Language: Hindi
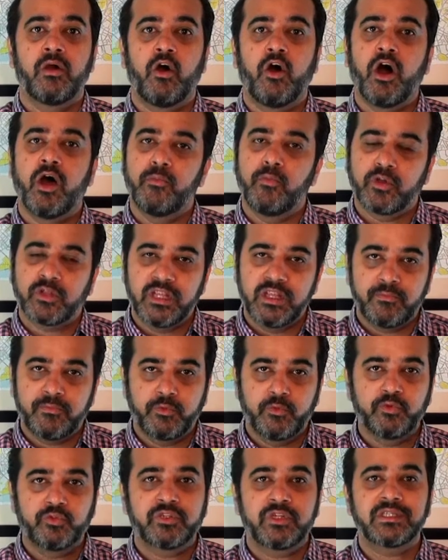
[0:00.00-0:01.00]
और मुख्तलिफ
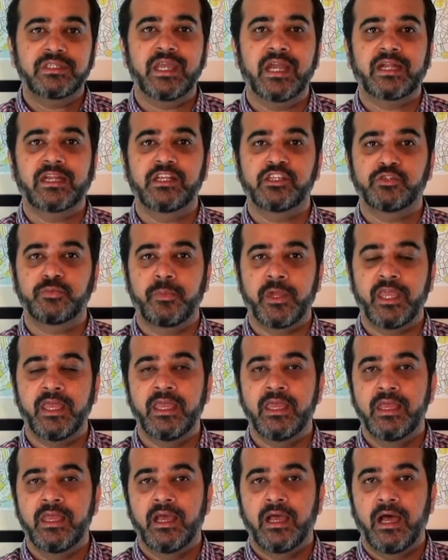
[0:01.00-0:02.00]
दूसरे सेक्टर्स पे
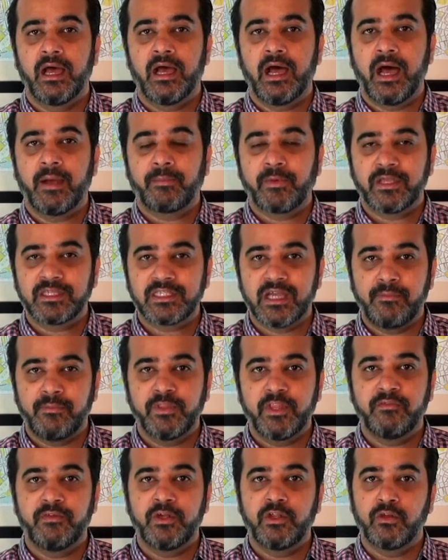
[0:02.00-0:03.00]
आपके
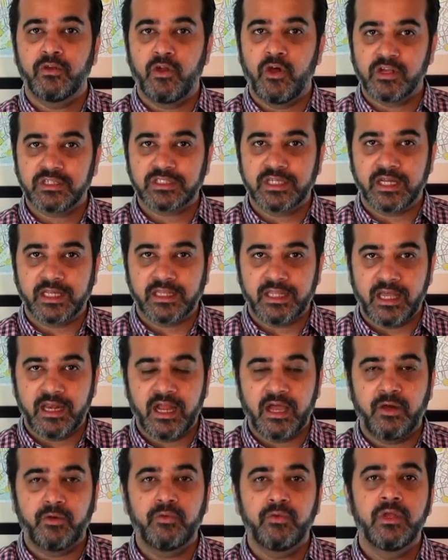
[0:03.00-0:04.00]
सामने वीडियो लॉग्स करता रहा
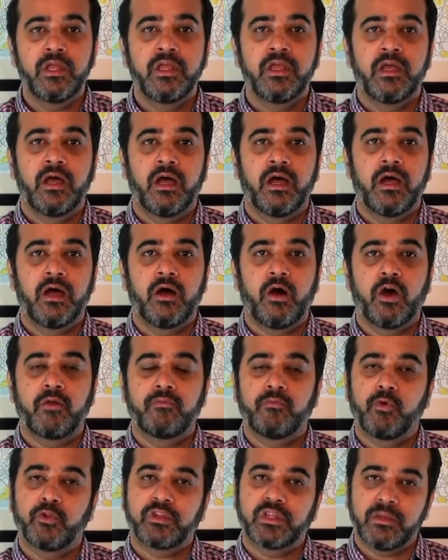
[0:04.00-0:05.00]
हूँ और
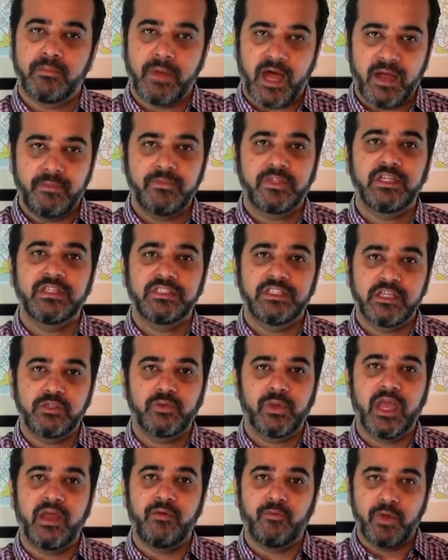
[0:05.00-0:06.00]
वो तमाम चीज़ें जो
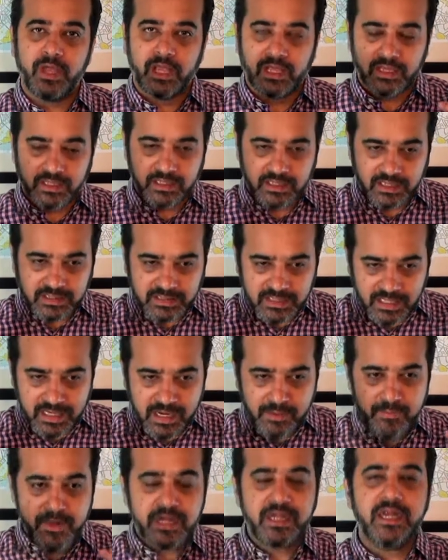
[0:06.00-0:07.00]
हैं वो एक किसी
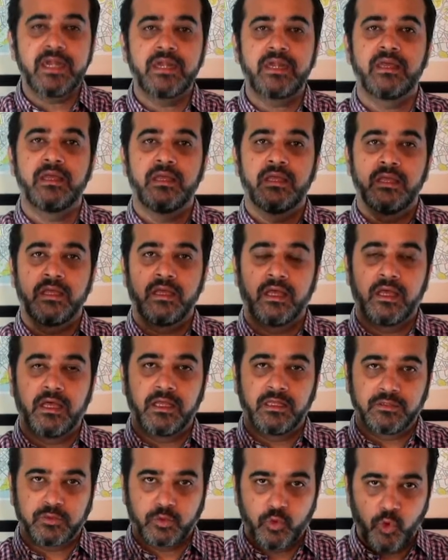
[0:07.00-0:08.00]
लिमिटेड
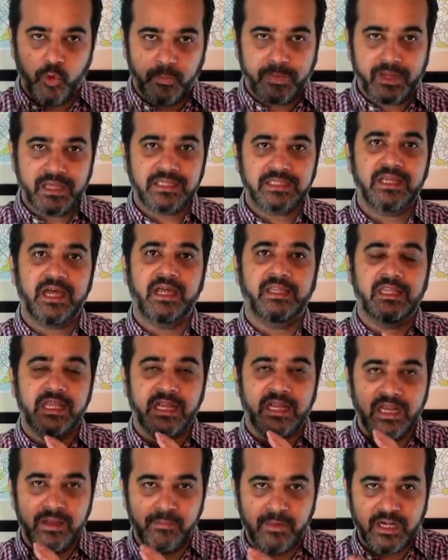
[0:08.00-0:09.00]
स्कोप के साथ एक
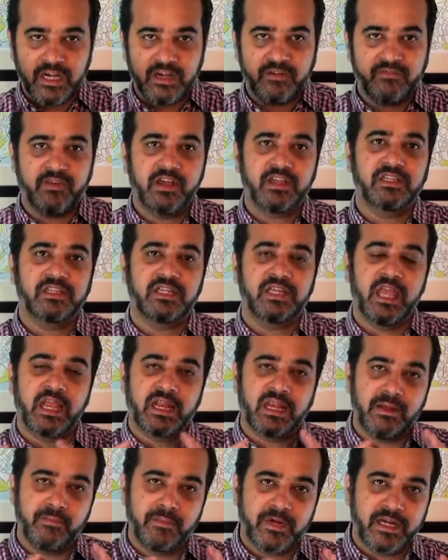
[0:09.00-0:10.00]
लिमिटेड फंक्शन या एक
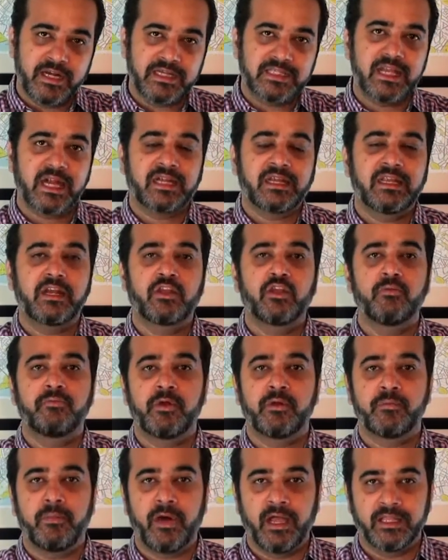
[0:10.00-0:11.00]
लिमिटेड सेक्टर के
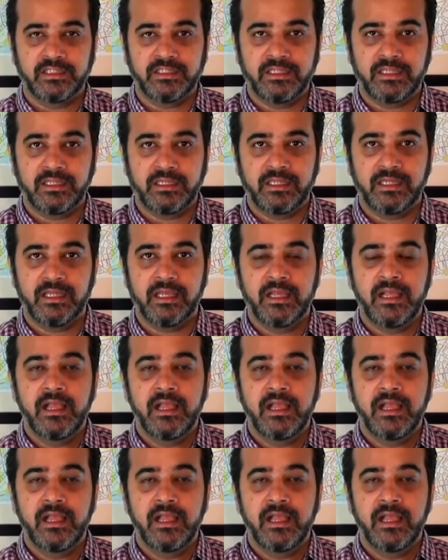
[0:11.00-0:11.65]
ऊपर बातचीत थी